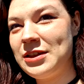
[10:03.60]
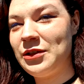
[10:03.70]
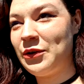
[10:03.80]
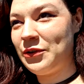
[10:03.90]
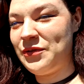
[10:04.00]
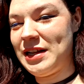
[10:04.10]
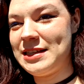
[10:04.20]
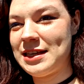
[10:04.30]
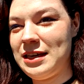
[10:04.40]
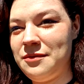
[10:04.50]
tylko
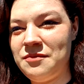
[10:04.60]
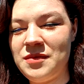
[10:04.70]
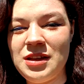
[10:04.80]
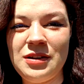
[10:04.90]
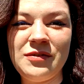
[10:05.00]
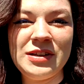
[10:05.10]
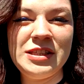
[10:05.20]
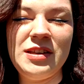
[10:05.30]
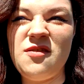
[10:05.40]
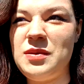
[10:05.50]
welski. Tylko
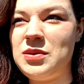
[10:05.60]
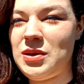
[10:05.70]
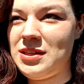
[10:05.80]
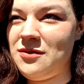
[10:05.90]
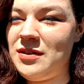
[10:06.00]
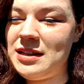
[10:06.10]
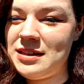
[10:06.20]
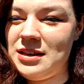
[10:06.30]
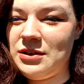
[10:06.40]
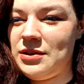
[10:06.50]
właśnie nie wpisuje się
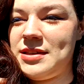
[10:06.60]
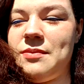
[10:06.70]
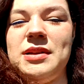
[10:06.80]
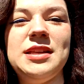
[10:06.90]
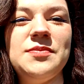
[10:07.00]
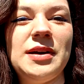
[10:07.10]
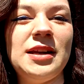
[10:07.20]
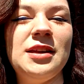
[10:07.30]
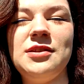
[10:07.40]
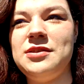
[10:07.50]
welski, tylko sam
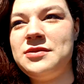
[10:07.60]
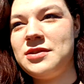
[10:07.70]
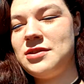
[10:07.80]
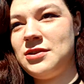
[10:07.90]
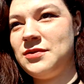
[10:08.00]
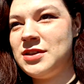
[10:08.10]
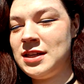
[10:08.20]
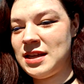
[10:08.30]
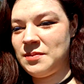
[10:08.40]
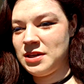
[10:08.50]
Lidzbarki. To jest, to jest właśnie
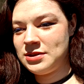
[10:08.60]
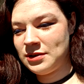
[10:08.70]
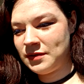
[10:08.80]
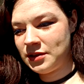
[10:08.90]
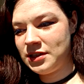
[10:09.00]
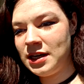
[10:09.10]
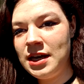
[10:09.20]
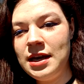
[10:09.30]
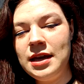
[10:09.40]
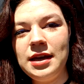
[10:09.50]
ta miejscowość.
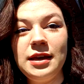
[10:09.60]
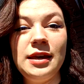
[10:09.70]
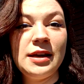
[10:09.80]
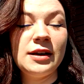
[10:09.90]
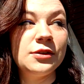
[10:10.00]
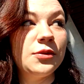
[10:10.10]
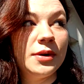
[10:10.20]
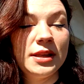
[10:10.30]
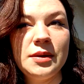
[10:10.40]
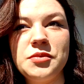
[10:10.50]
Ja
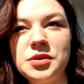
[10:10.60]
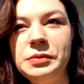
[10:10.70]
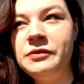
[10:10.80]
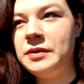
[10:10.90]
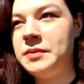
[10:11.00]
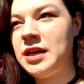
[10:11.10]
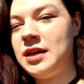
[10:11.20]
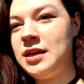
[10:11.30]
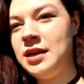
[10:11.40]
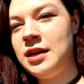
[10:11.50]
aktualnie przybywam na,
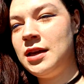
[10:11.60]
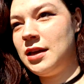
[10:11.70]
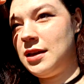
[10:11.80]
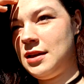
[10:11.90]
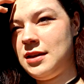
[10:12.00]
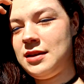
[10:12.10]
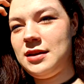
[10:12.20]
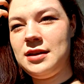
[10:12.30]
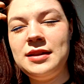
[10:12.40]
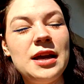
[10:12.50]
e,
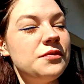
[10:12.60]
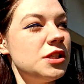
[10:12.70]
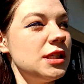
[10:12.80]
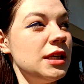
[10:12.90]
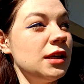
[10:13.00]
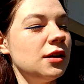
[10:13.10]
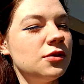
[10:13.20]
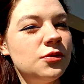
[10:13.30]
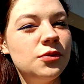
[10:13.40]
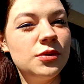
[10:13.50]
na wsi,
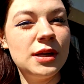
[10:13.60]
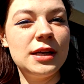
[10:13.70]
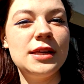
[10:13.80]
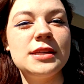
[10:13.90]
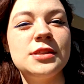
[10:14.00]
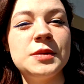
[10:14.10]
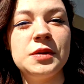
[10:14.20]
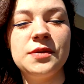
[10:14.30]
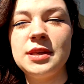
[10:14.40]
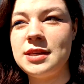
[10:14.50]
która jest
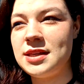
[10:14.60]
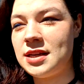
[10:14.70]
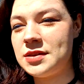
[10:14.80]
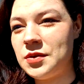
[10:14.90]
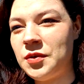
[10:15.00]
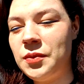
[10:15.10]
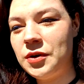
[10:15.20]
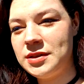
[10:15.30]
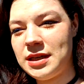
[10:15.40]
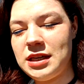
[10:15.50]
dosłownie zaraz
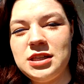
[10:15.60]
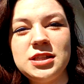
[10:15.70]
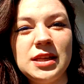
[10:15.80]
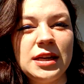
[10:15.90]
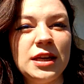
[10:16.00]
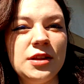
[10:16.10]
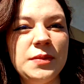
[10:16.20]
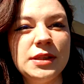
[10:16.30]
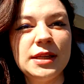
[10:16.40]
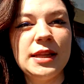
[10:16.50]
obok, za jakieś 4
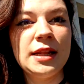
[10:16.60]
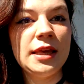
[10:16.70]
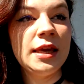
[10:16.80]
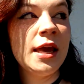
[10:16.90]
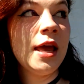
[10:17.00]
km dalej